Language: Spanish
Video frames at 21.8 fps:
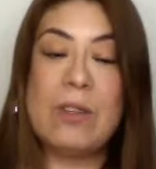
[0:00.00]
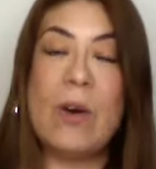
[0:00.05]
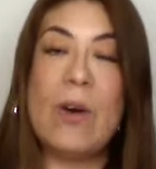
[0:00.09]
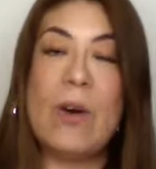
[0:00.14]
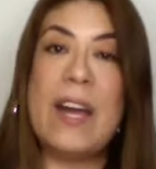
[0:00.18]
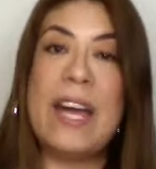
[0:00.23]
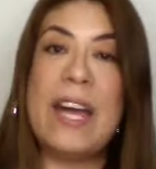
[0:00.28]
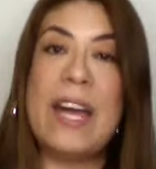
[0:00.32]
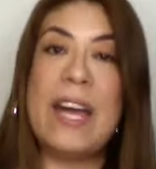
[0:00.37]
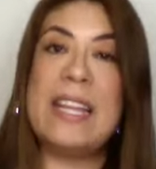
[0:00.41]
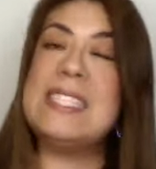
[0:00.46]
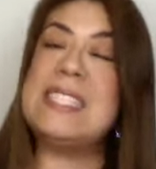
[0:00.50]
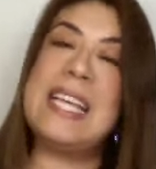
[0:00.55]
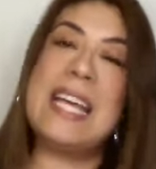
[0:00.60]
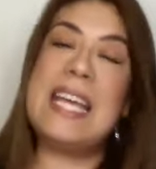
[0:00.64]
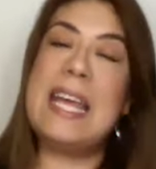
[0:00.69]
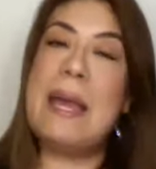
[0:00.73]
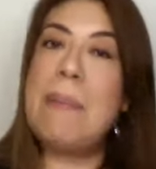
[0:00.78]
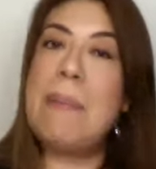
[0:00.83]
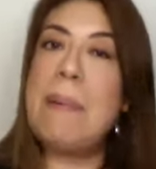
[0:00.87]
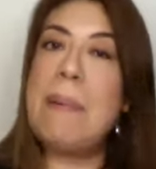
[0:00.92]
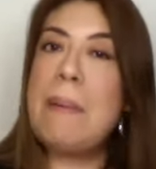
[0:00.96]
lleva bien con
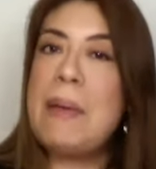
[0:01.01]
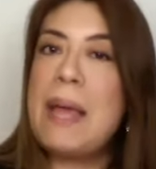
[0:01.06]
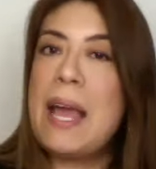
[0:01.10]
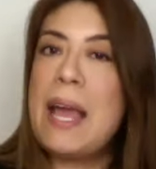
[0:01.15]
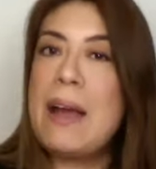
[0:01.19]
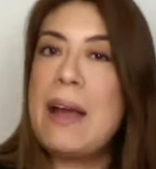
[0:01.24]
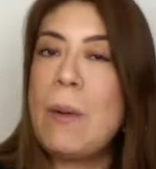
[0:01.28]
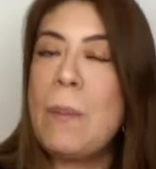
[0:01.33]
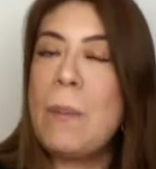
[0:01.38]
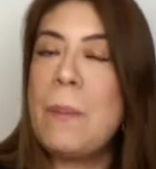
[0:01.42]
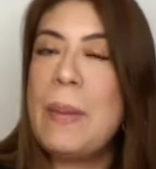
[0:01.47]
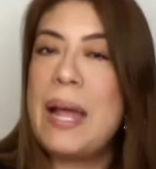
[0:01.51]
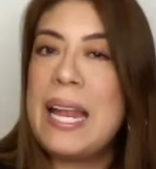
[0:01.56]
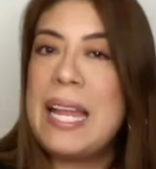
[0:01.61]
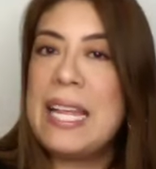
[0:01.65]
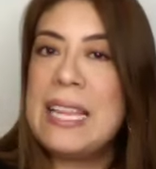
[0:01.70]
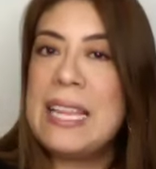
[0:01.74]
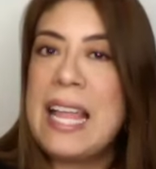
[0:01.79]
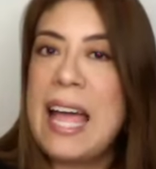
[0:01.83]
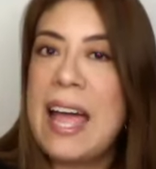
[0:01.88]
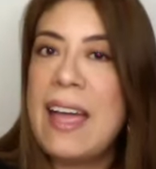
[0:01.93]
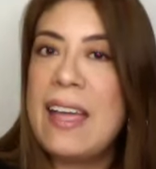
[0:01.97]
Belinda. O
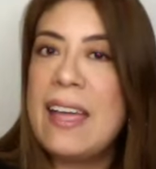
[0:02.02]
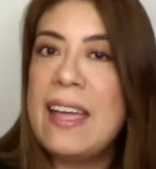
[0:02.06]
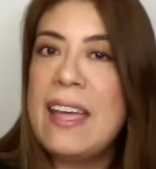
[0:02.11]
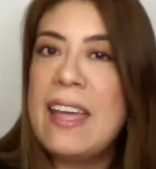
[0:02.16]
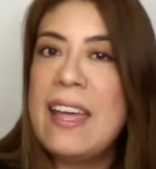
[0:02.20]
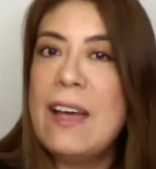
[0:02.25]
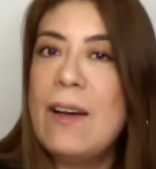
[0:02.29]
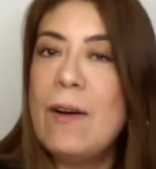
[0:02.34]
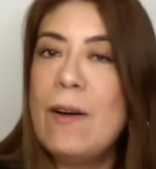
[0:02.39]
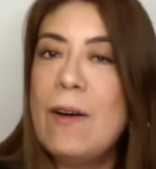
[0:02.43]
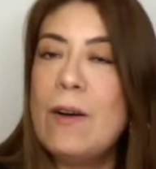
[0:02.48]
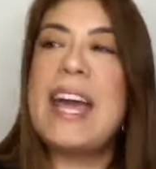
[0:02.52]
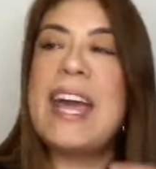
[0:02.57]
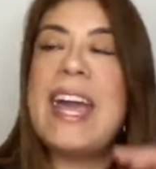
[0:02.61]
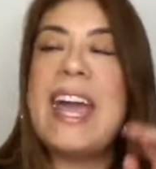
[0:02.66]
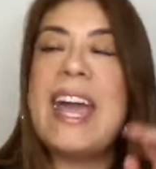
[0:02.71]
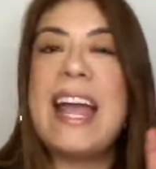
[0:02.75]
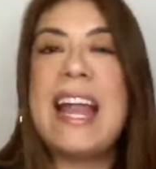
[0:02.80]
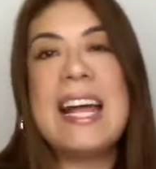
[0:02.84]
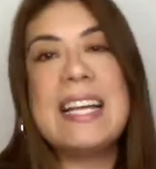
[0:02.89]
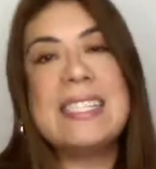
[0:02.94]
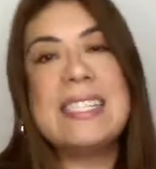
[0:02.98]
sea, que la
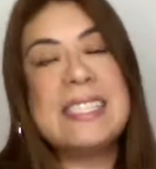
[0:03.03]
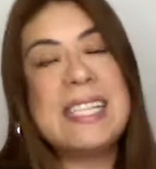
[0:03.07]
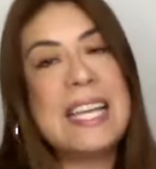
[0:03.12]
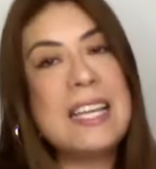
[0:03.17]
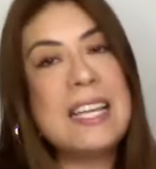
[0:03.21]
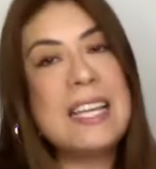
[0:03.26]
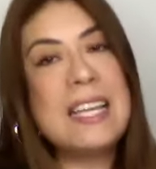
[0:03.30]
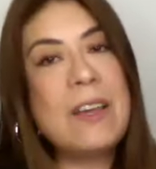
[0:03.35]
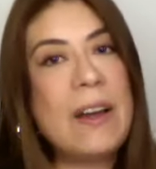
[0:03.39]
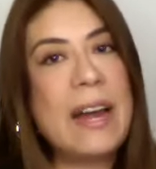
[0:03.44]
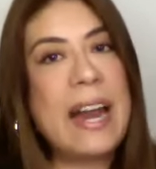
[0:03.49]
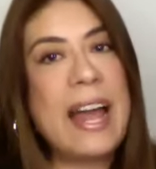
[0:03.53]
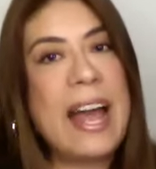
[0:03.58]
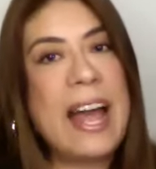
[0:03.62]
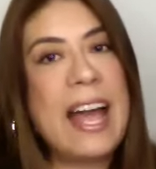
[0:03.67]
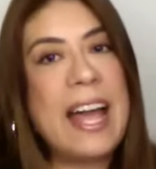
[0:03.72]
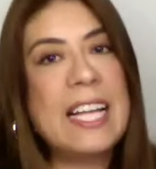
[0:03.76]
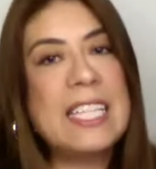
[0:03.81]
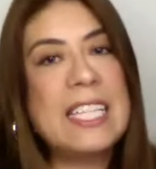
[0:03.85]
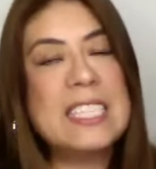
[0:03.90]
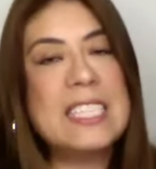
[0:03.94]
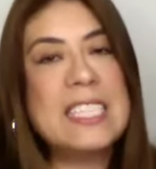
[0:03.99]
señora ya
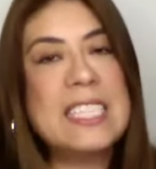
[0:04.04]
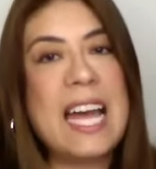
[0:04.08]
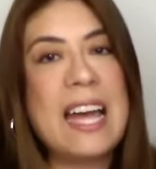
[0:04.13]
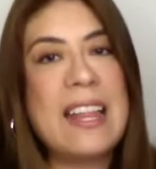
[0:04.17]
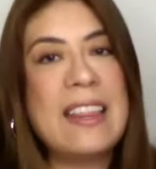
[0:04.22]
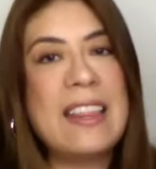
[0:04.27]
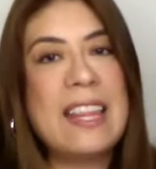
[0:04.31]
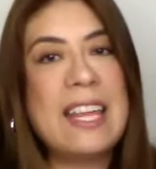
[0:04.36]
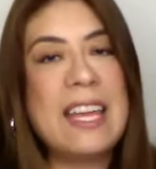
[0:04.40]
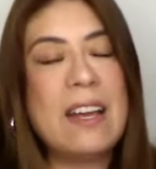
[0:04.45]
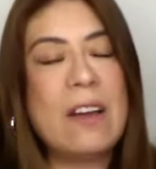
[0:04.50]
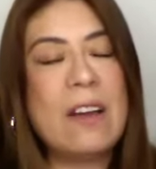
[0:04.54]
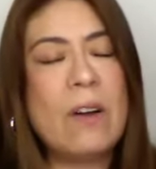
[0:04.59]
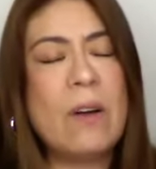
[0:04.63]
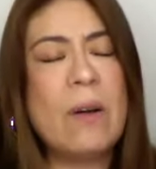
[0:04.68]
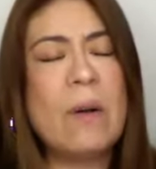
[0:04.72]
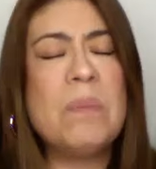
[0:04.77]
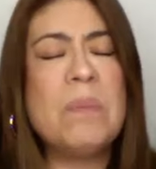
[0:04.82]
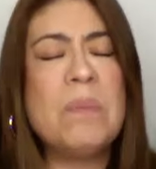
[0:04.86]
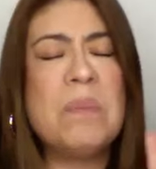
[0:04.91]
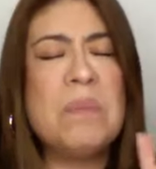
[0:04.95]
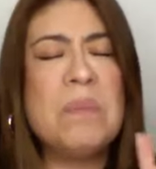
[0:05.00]
dijo, me gusta
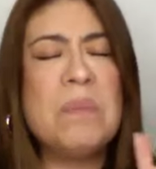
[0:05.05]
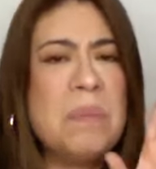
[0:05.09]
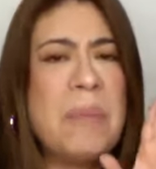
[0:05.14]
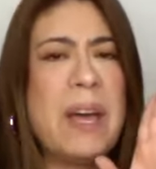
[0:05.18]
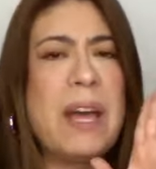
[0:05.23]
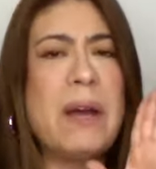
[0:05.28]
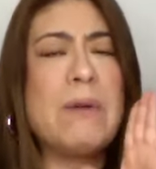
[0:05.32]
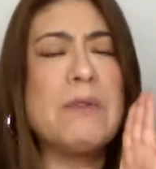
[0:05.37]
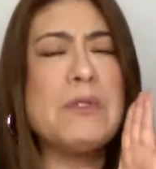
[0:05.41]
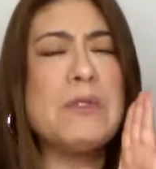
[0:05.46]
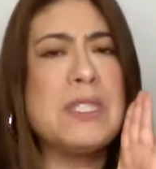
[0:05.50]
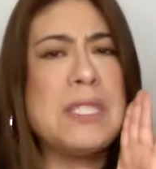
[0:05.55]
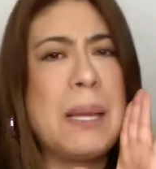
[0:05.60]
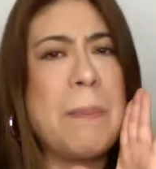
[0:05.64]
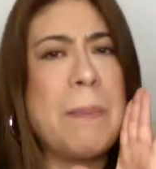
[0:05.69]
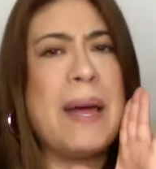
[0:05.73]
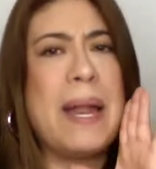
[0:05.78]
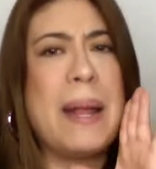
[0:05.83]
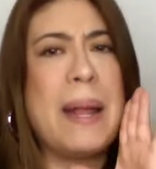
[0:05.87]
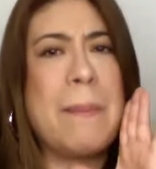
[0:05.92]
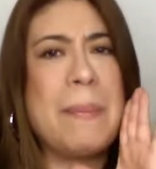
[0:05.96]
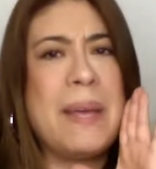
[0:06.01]
para mi hijo
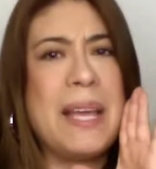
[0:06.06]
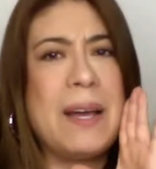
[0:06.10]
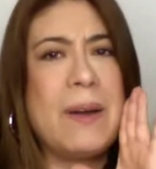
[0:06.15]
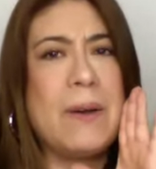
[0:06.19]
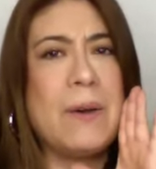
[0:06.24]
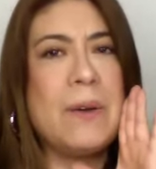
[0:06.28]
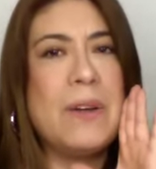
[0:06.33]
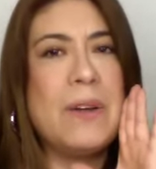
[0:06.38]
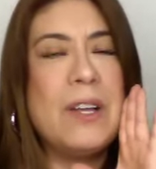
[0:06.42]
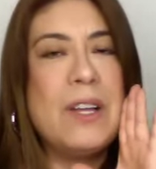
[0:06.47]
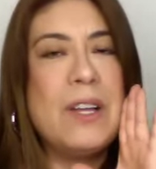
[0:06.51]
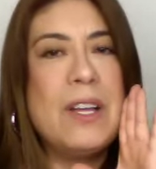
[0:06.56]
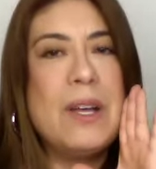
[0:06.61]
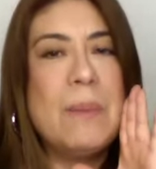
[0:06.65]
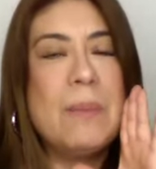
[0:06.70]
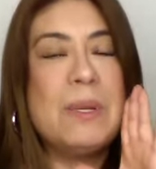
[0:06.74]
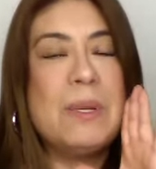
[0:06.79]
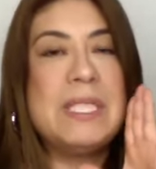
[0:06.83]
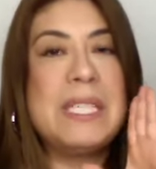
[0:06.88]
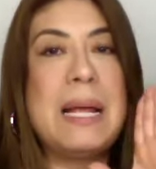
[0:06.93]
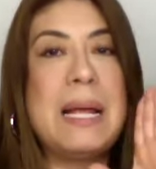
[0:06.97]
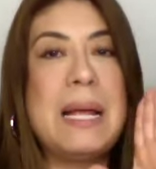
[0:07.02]
pues al menos como
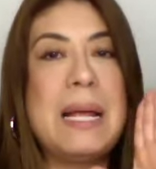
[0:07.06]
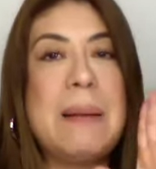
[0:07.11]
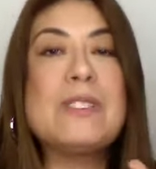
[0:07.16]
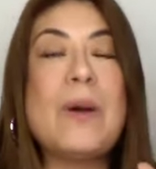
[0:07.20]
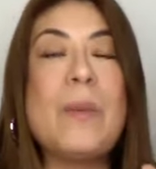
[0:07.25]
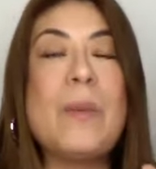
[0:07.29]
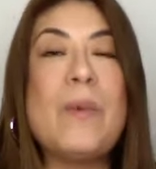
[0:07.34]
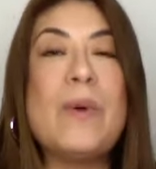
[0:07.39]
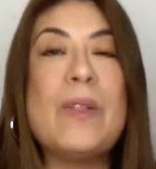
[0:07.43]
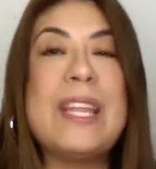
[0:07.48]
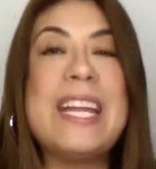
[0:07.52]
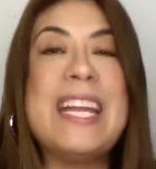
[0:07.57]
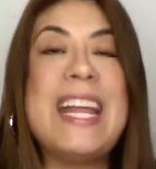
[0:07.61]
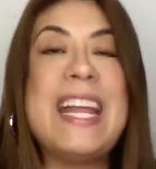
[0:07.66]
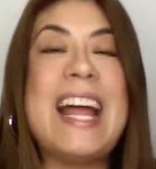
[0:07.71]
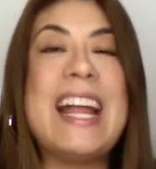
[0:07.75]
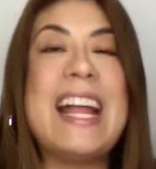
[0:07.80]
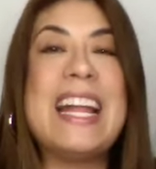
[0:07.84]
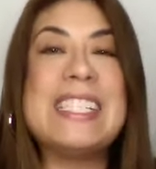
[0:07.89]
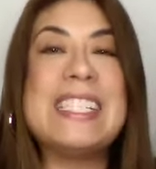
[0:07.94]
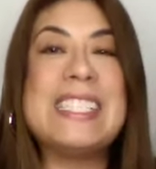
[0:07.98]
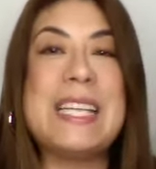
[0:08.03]
dirían las
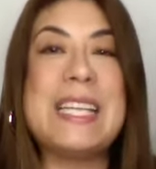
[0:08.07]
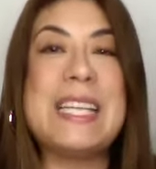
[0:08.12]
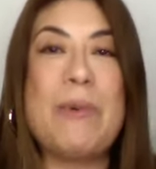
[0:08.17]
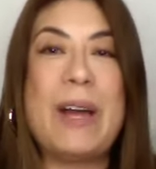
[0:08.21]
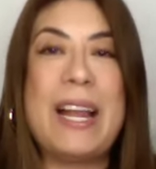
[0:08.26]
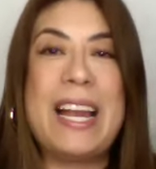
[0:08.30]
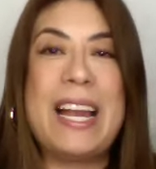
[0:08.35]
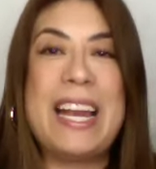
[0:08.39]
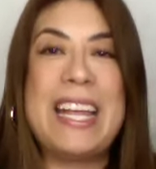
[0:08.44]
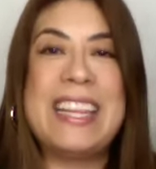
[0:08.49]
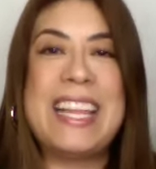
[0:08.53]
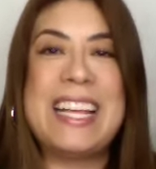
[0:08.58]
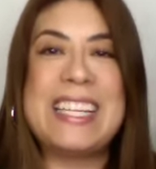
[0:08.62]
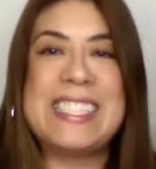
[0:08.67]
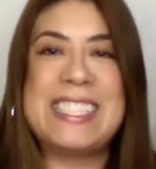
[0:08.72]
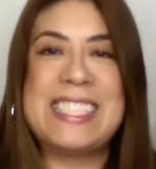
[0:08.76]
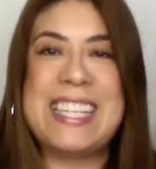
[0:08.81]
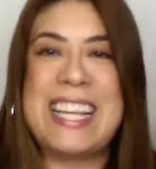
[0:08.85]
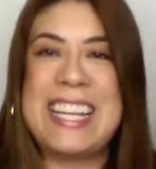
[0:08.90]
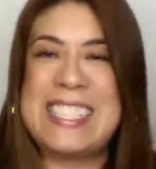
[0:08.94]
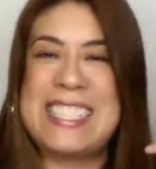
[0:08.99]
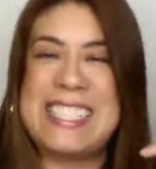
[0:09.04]
abuelitas desde
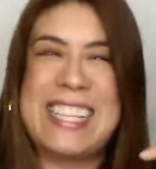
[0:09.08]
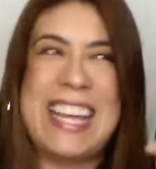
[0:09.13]
antes,